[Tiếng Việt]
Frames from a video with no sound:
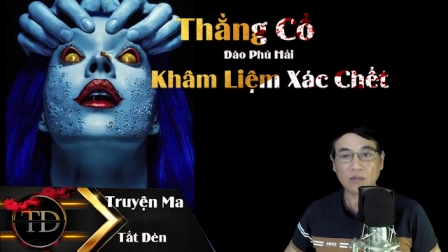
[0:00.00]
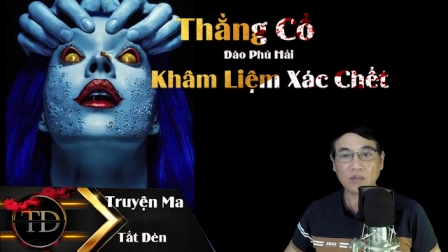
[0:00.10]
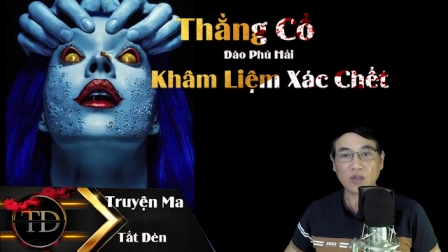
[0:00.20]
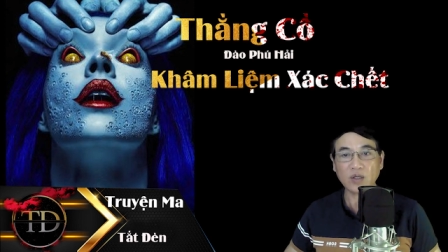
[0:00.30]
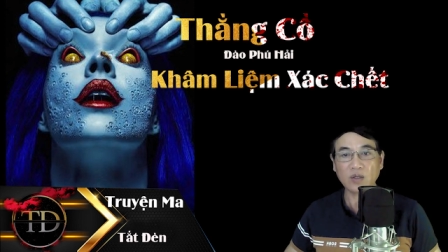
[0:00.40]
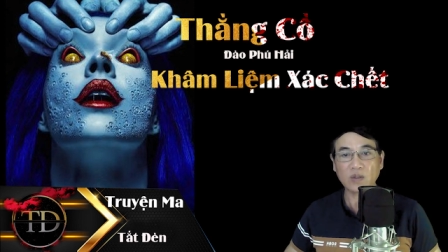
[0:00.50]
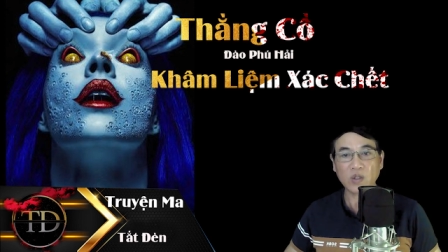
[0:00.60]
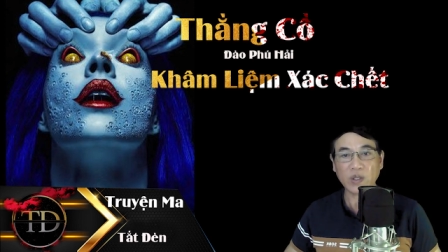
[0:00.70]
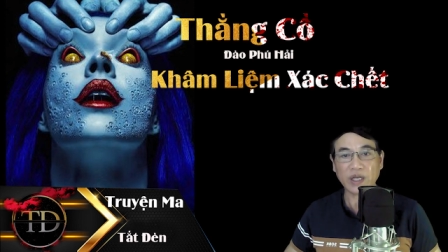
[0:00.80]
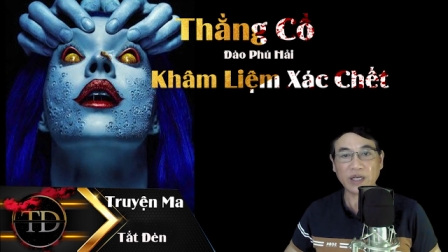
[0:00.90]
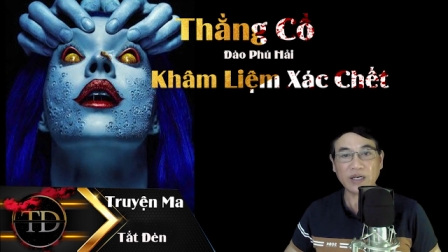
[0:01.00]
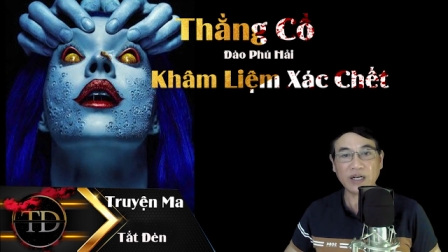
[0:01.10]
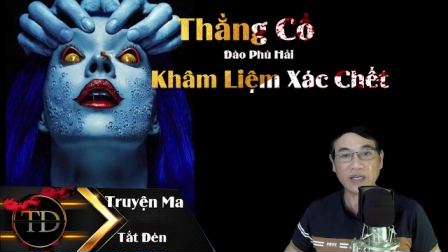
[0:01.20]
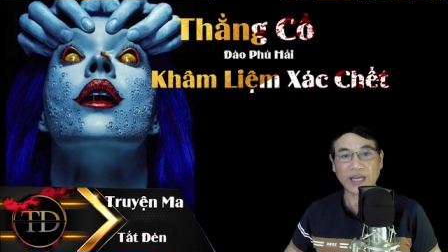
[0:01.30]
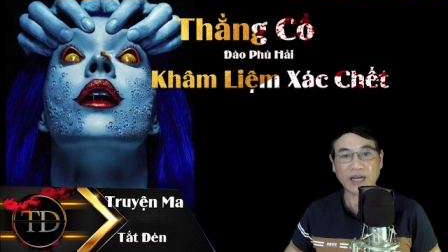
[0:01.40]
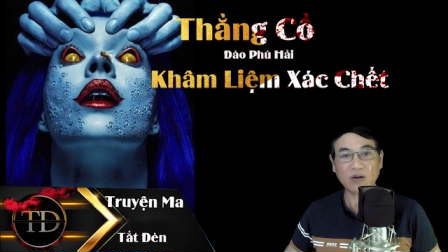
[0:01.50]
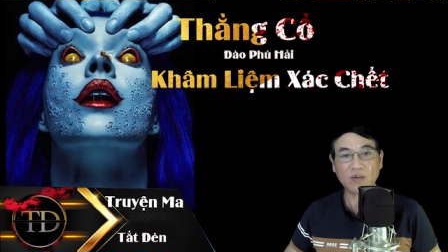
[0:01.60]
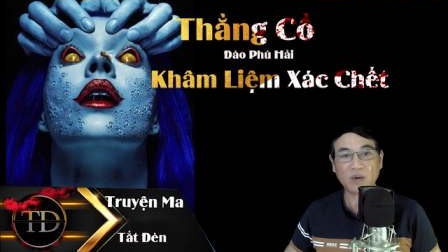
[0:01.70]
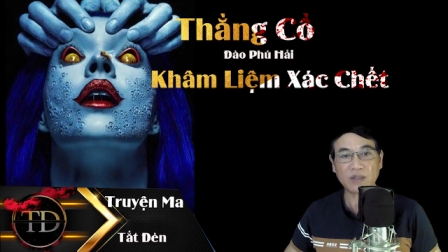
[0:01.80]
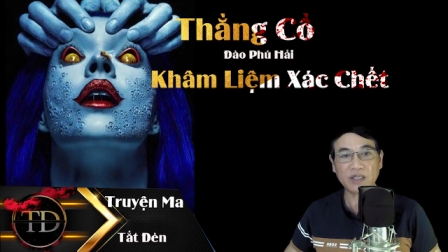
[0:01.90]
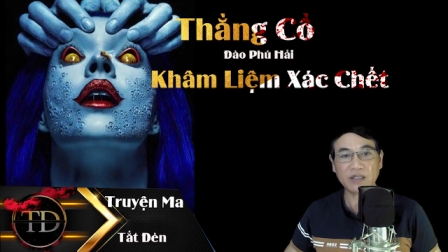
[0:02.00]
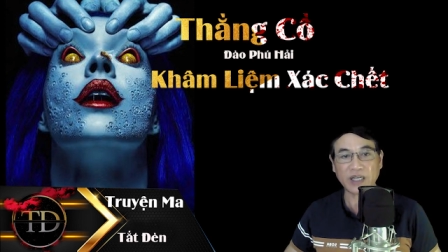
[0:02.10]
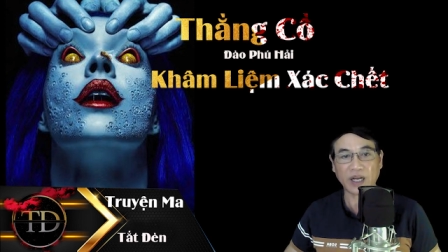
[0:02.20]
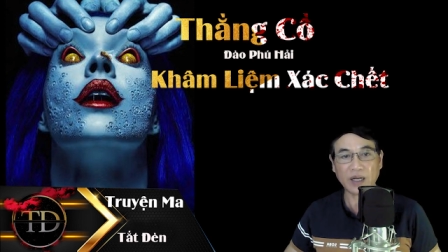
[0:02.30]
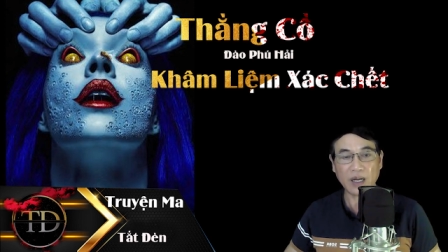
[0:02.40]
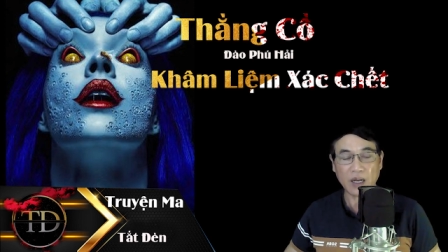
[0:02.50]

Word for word: Nó dùng suy nghĩ đơn giản của một đứa trẻ